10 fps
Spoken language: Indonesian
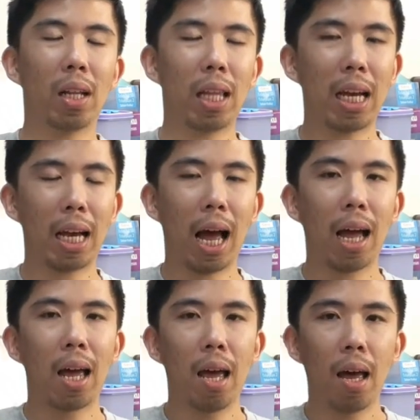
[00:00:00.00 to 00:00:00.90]

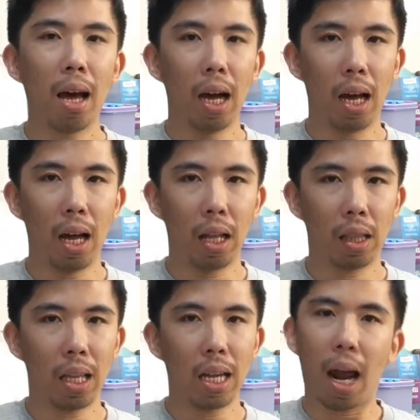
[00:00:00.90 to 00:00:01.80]
ketika uh,
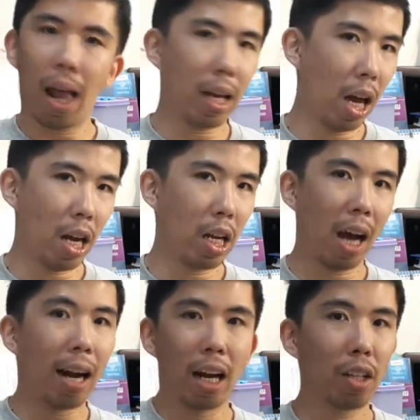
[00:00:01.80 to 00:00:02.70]
tidak lagi ada di
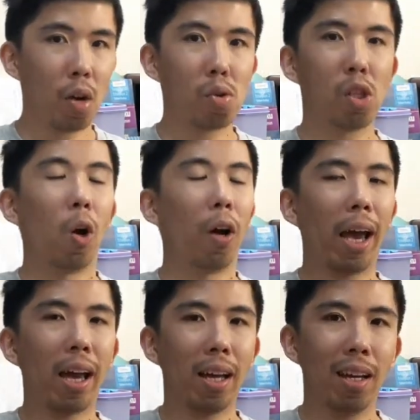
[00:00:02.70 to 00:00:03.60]
kandang terus dong
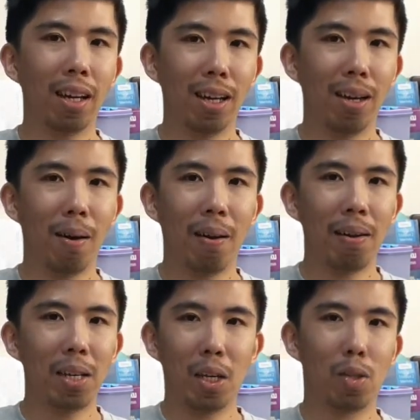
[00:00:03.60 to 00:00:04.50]
ya uh,
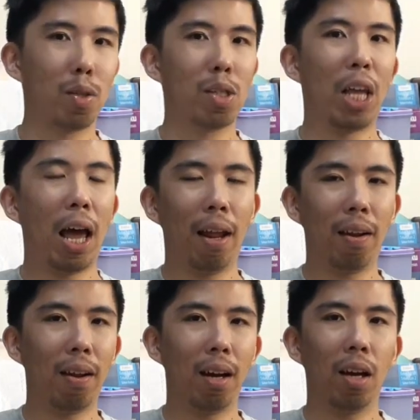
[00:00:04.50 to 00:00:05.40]
Yesus
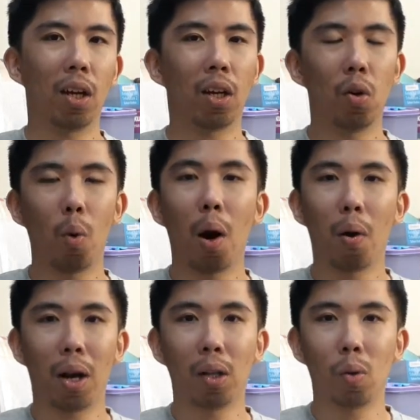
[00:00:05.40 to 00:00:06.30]
dan uh, kedua
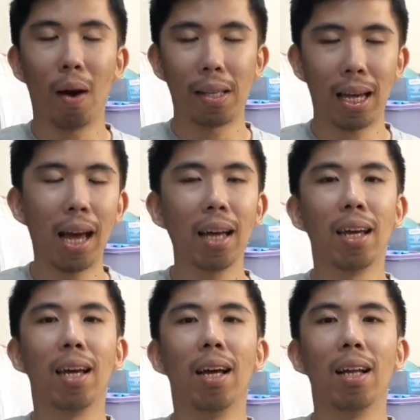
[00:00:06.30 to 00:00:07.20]
orang tuanya,
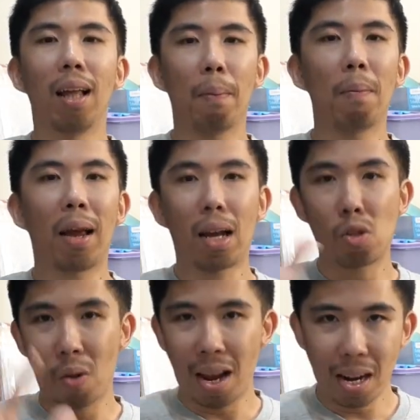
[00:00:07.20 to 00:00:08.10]
tapi mereka
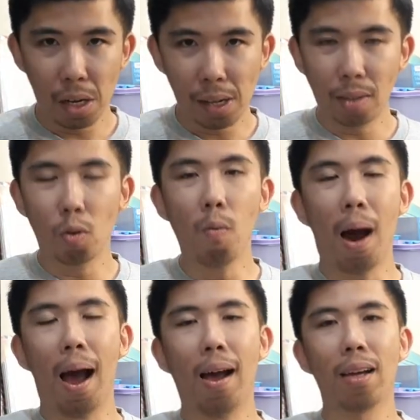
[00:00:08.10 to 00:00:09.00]
sudah ada di satu
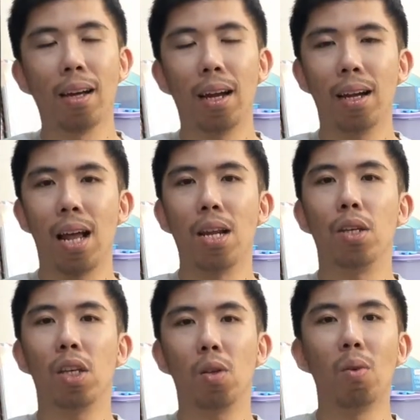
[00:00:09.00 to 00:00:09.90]
rumah dan
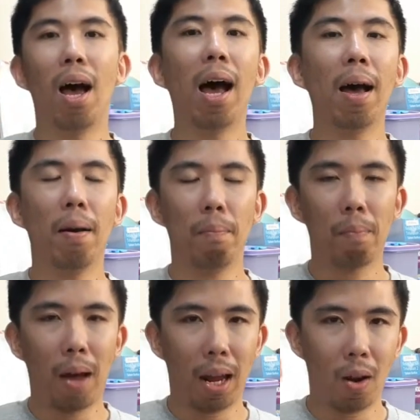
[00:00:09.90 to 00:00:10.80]
disitulah
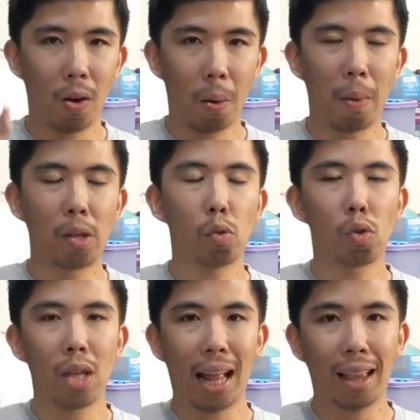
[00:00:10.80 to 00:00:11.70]
para orang
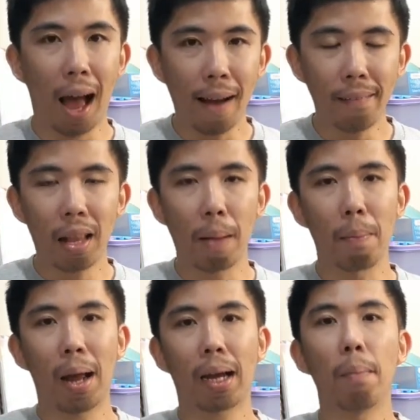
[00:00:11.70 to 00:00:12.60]
Majus datang
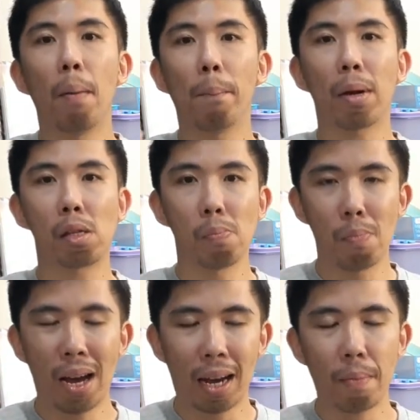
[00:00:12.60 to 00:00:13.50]
dan mereka
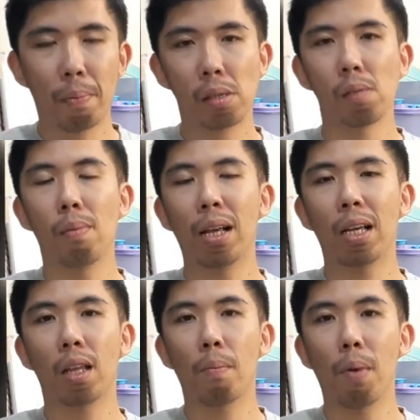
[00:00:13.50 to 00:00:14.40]
mempersembahkan
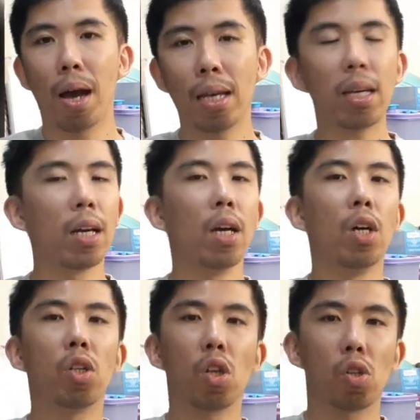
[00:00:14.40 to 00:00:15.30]
persembahan yang terbaik
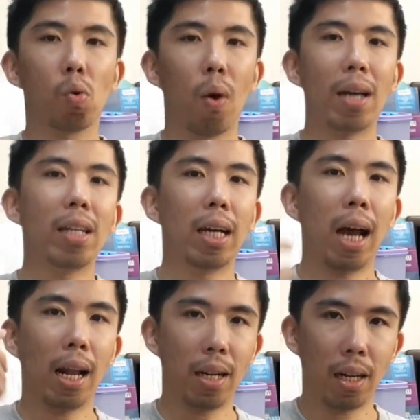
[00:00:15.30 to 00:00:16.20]
sesuai
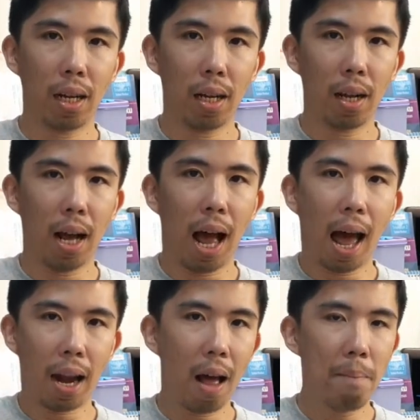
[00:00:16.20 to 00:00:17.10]
dengan
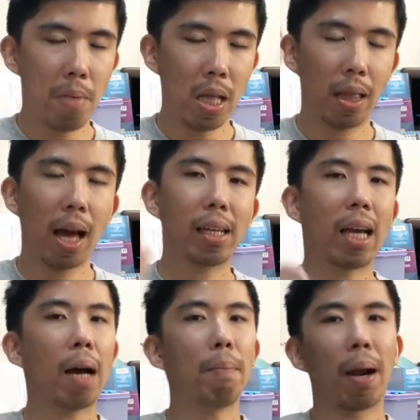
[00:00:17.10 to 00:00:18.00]
arah bintang
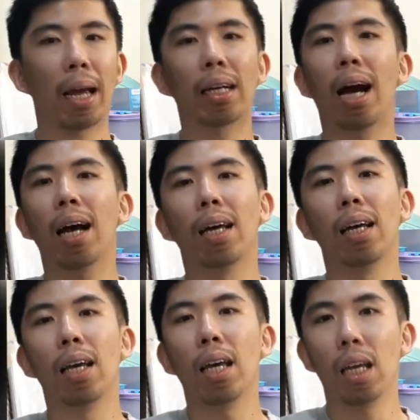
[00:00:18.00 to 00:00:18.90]
yang mereka
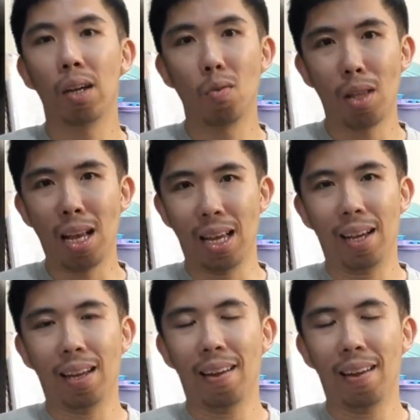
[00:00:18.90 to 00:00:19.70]
ikuti.